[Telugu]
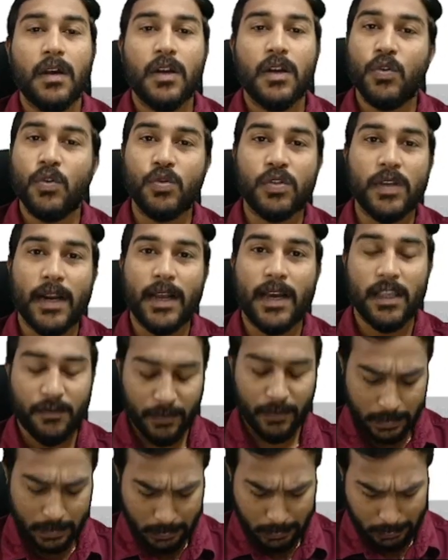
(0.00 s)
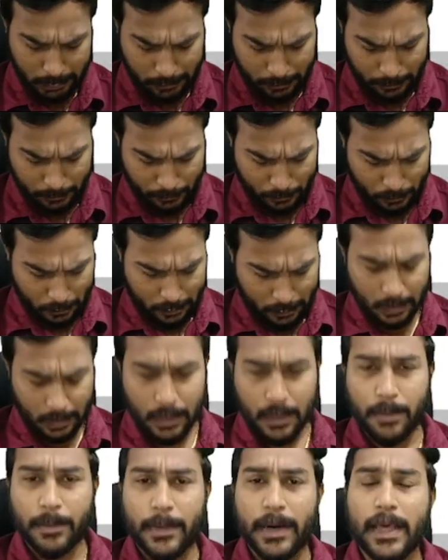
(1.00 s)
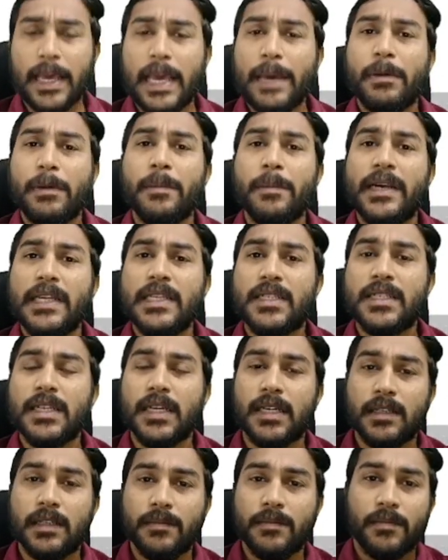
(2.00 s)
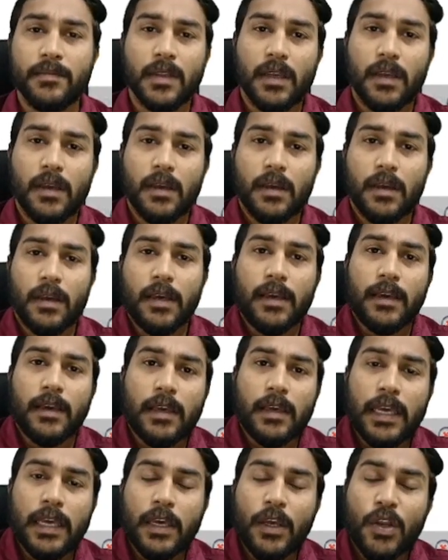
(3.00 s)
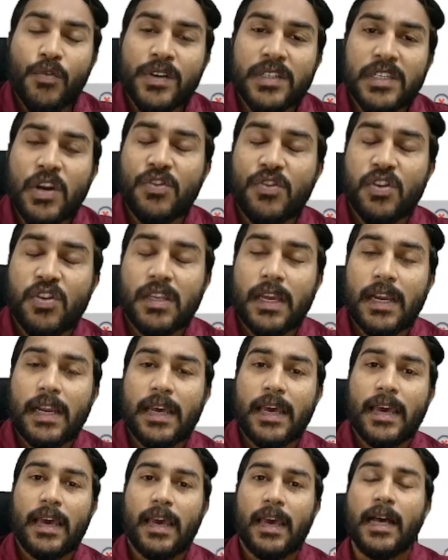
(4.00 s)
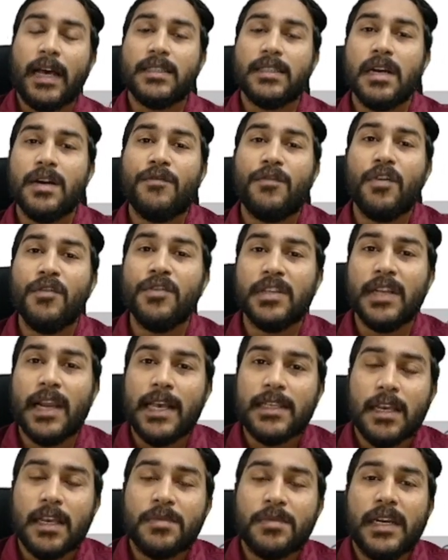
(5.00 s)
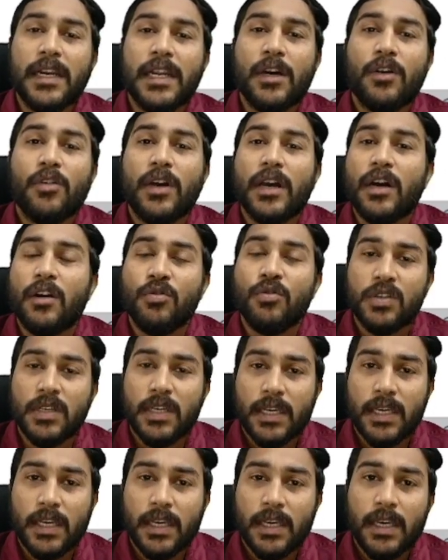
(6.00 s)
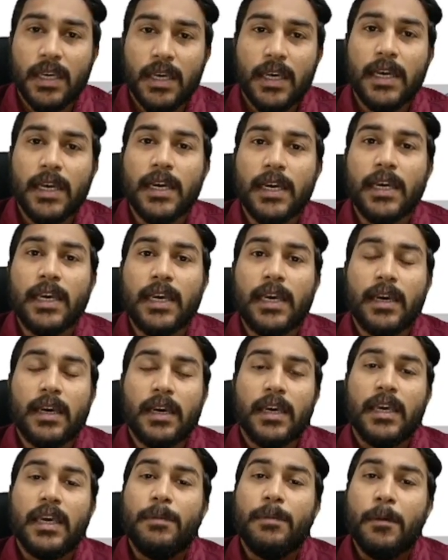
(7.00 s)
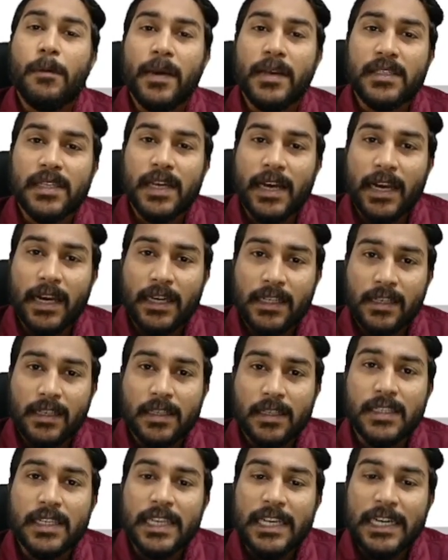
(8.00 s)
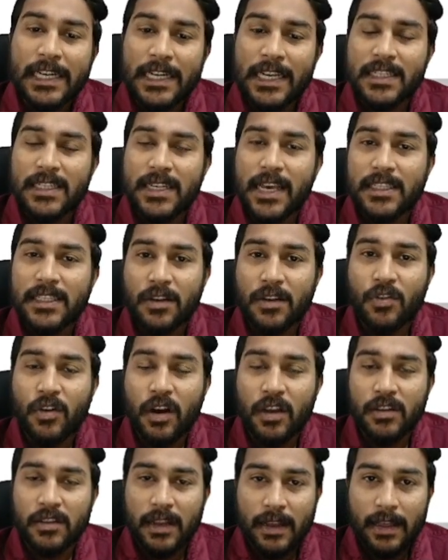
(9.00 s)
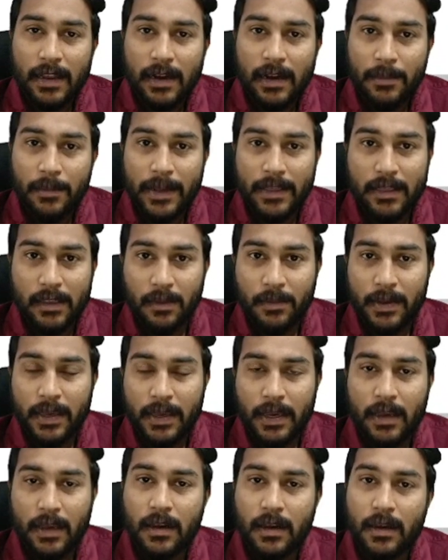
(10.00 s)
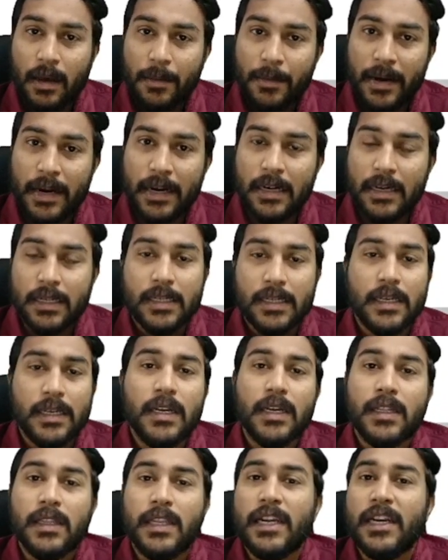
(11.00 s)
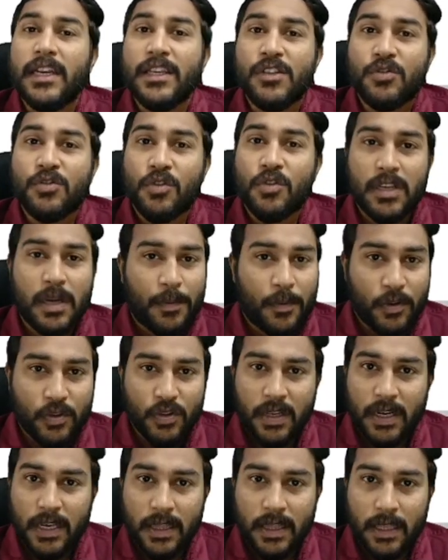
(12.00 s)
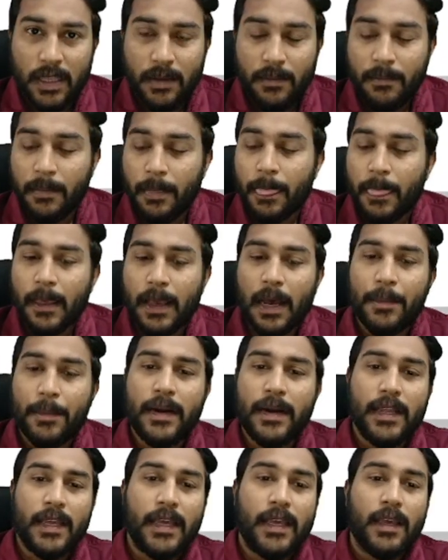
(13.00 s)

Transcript: చూశారు కదా ఫ్రెండ్స్ మన ఏపీ మినిస్టర్ ఈ యూనివర్సిటీస్లో జరిగే అసిస్టెంట్ ప్రొఫెసర్ ఎగ్జామ్స్ అన్ని కూడా ఇక్కడ నుంచి ఈబీబీఎస్సీ కండక్ట్ e e చేసే స్క్రీన్ టెస్ట్ ఎగ్జామ్ ద్వారా జరగాలని మాత్రమే కేబినెట్ నిర్ణయించుకుందని చెప్పడం జరిగింది కాబట్టి